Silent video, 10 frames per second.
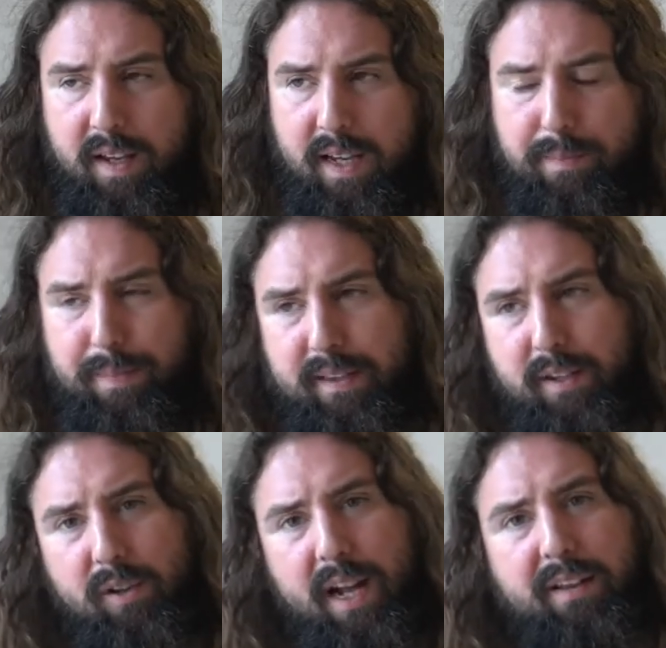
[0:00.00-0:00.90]
In
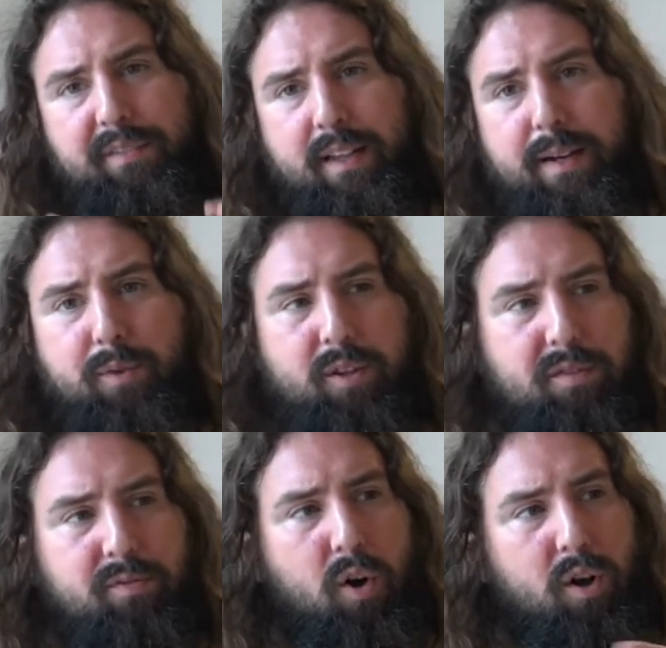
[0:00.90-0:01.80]
particolare vedremo dei
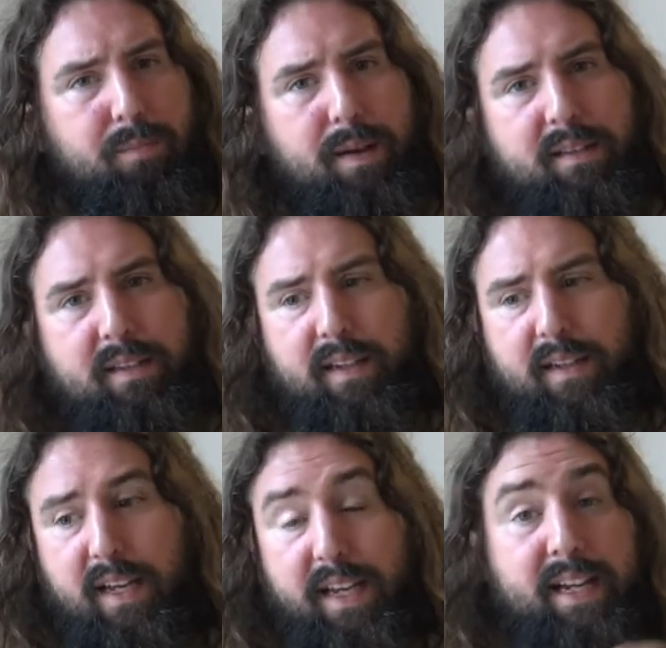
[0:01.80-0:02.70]
format
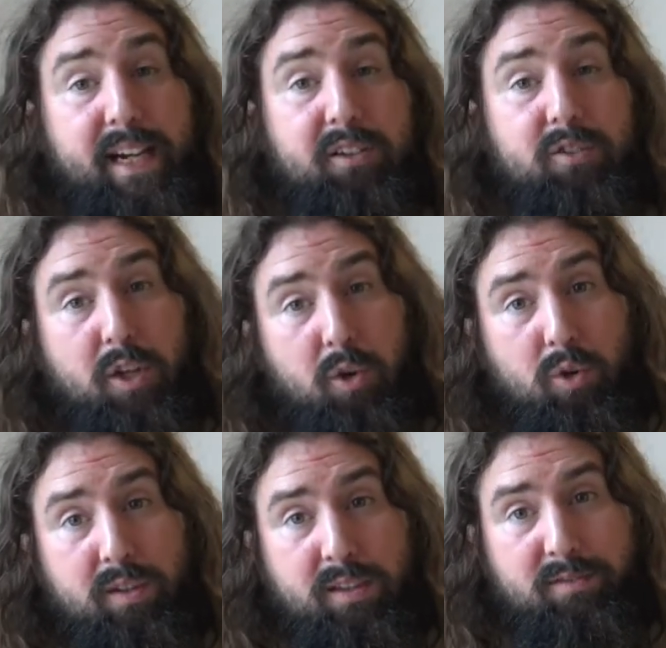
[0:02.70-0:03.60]
in grado di
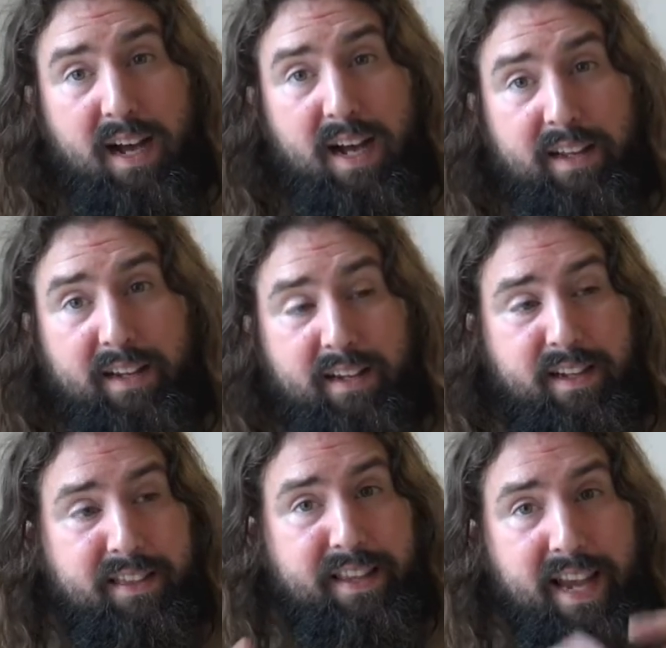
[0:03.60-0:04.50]
coltivare
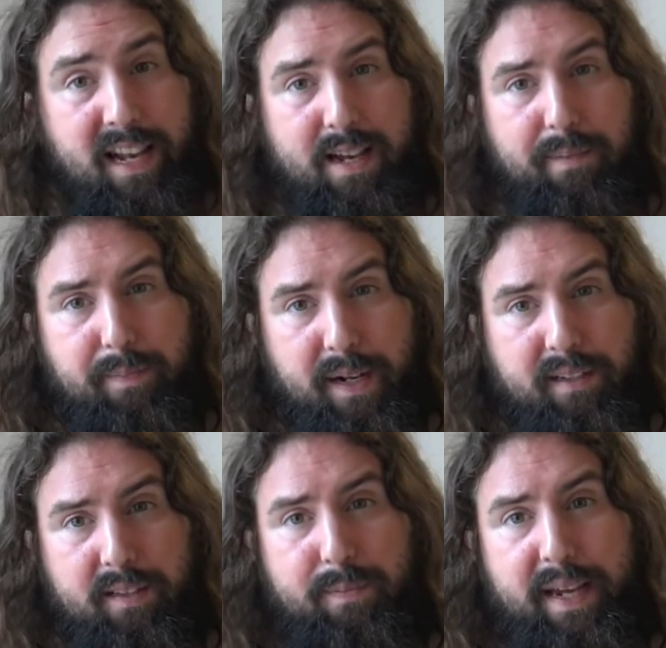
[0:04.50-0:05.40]
negli
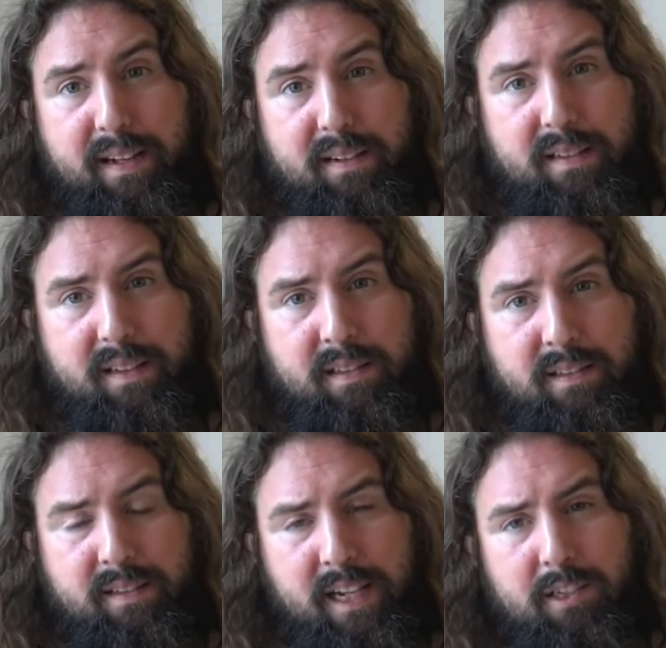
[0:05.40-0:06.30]
apprendimenti
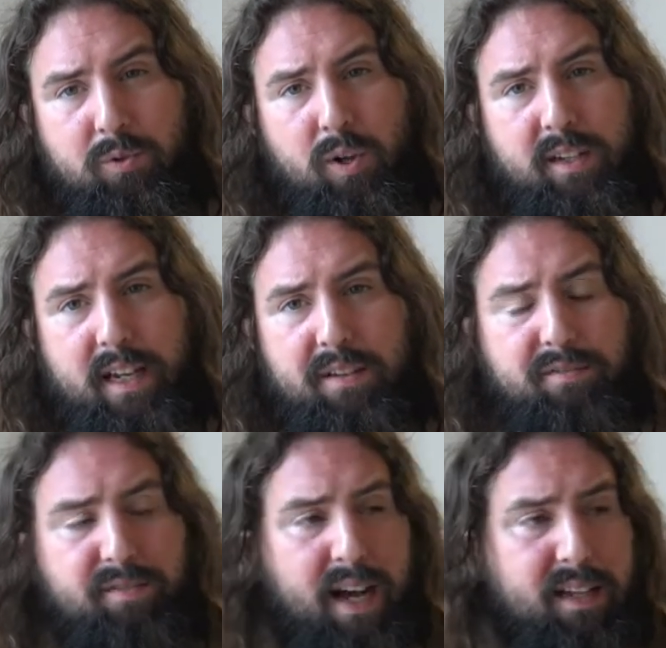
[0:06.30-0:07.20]
della scuola
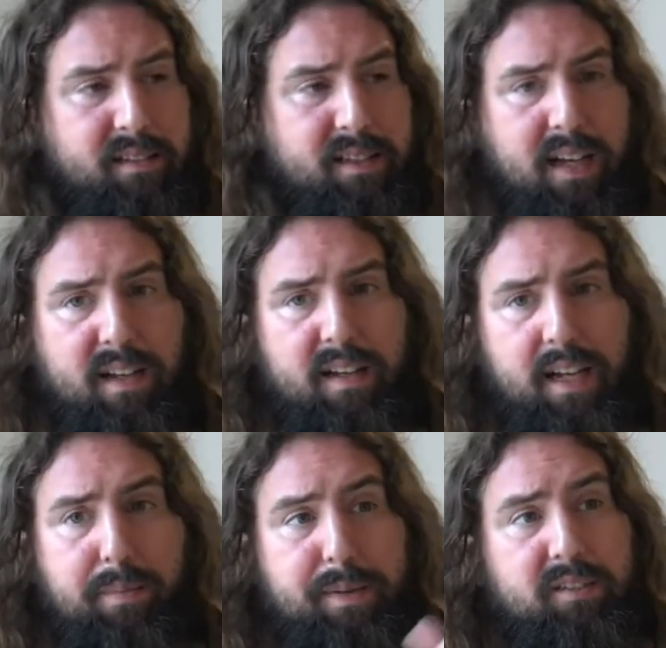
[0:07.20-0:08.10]
dell'infanzia
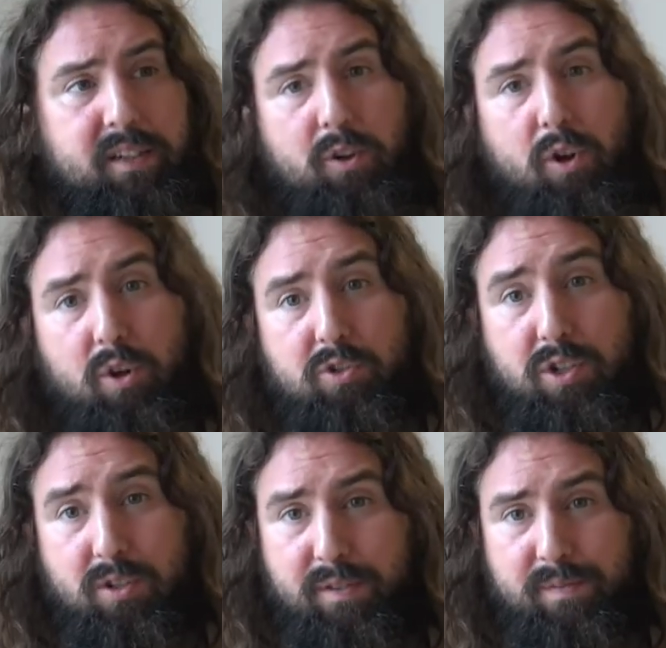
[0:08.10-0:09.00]
il pensiero
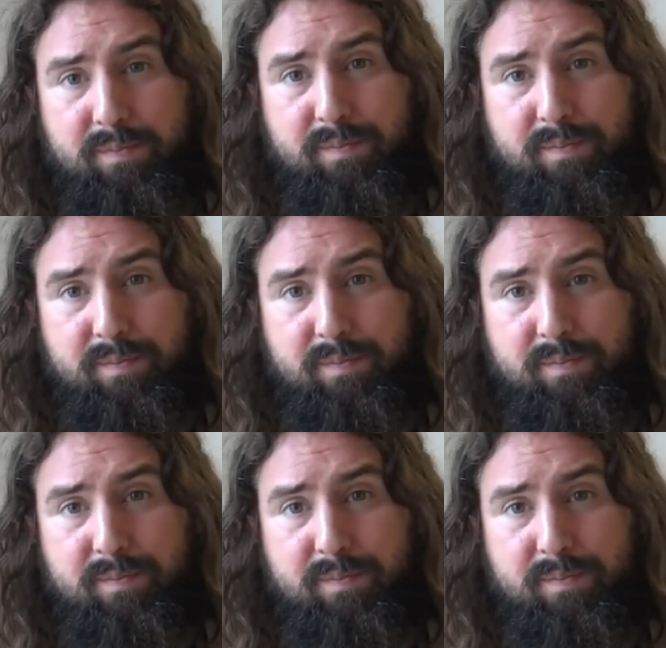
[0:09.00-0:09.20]
logico,